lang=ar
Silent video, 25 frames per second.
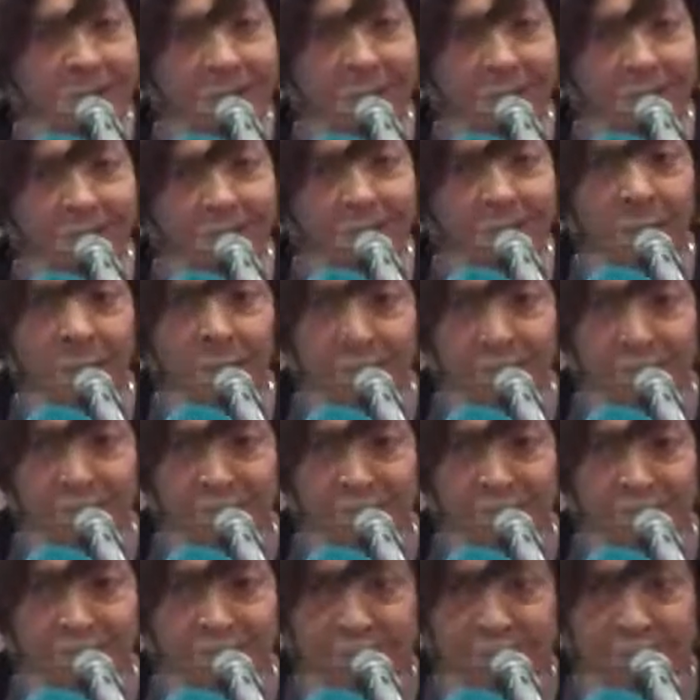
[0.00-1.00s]
آه،
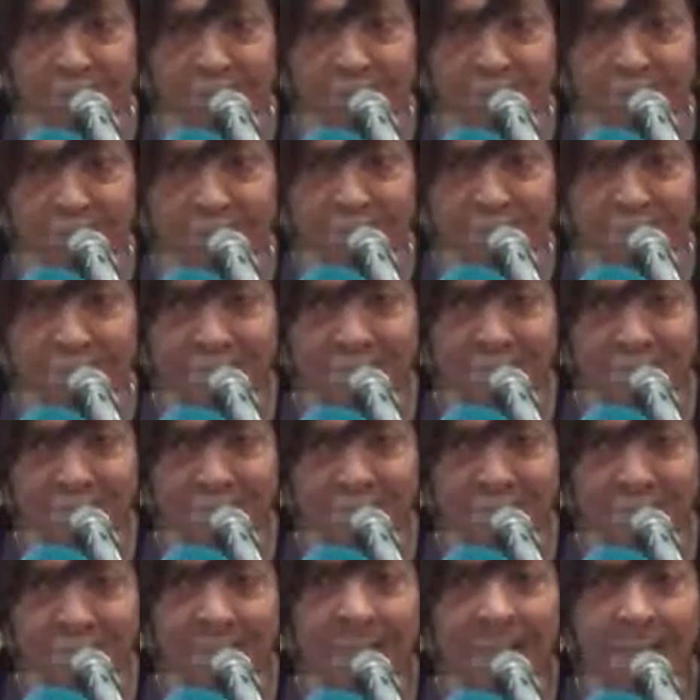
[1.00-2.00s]
كمدربين
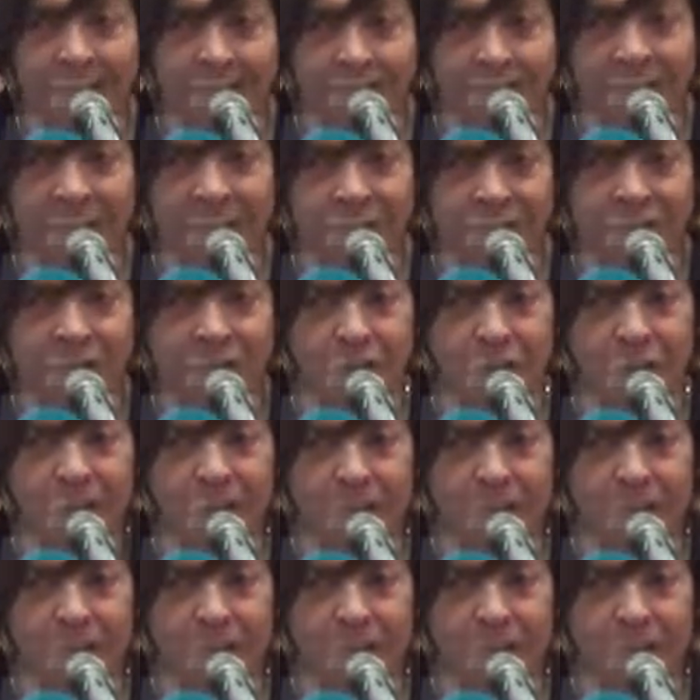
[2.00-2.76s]
مع النجاح ان شاء